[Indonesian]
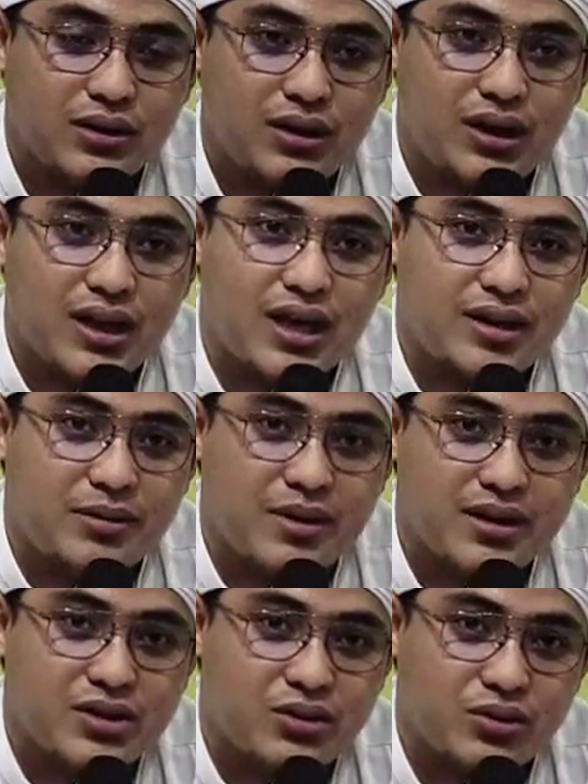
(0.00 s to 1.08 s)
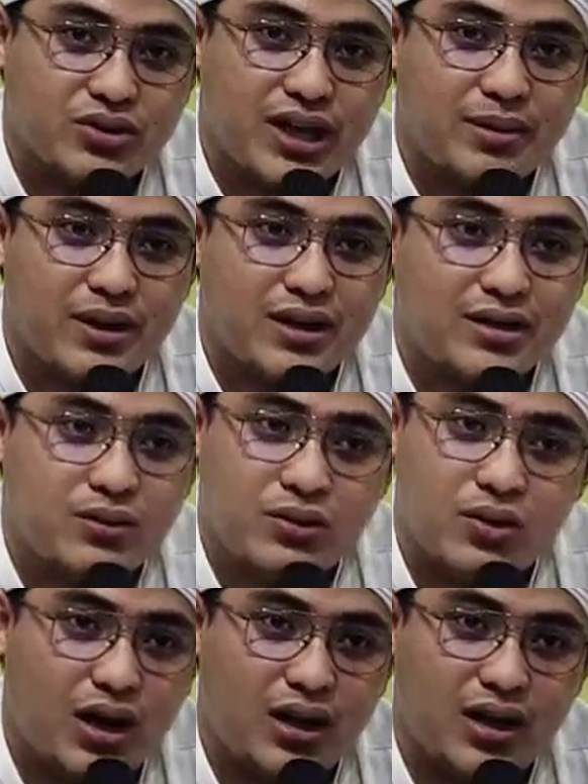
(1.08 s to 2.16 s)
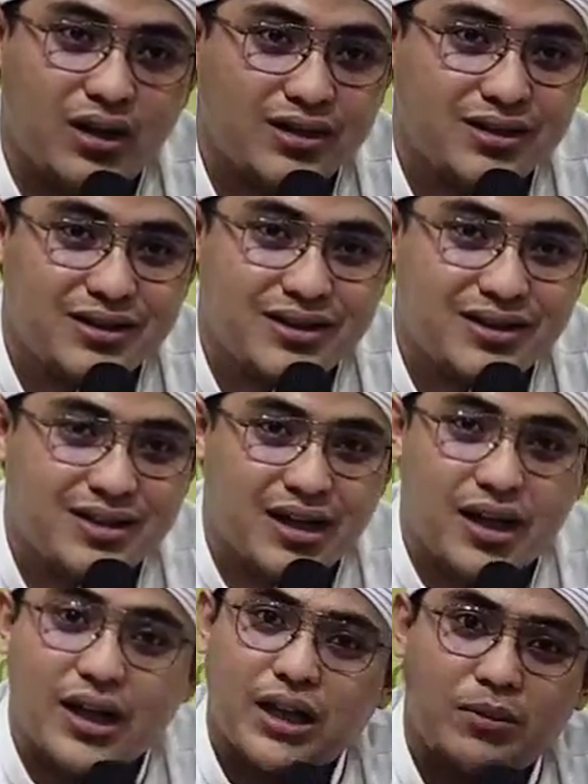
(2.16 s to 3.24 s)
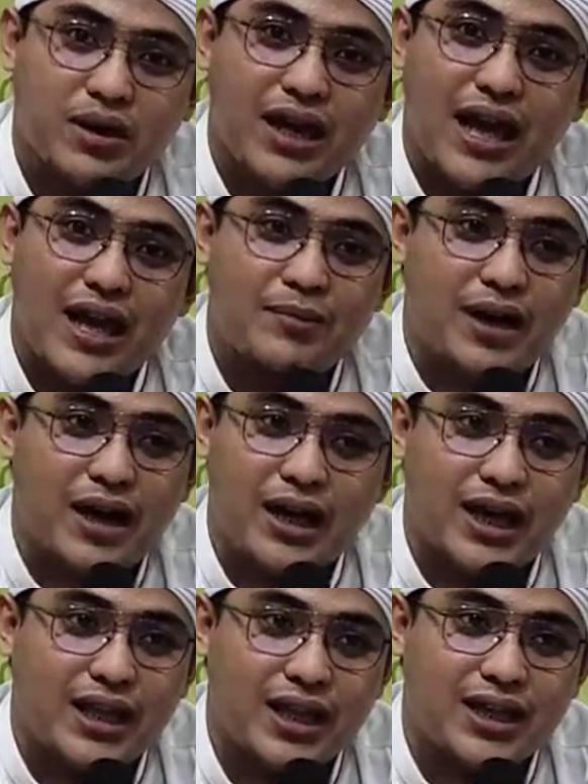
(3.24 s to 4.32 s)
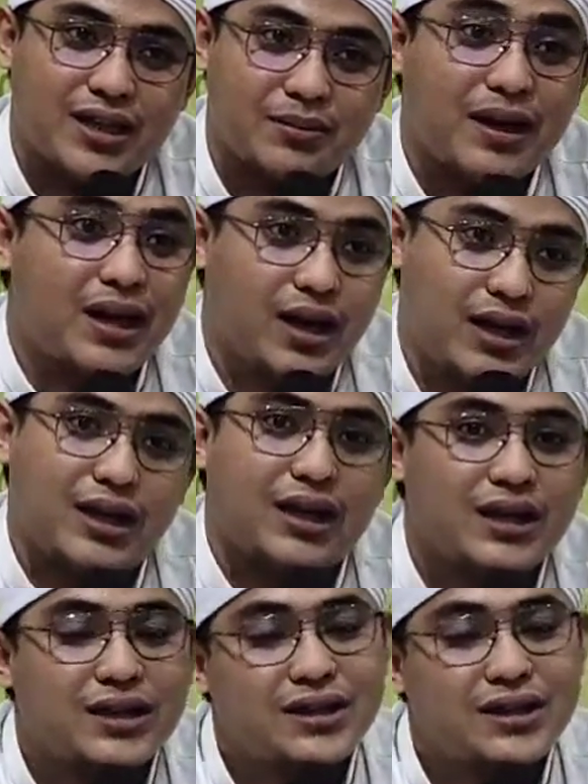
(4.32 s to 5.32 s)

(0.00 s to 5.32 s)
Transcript: Kita hadir majelis untuk siapa? Untuk Allah. Karena kita berjalan pada hakikatnya kepada Allah.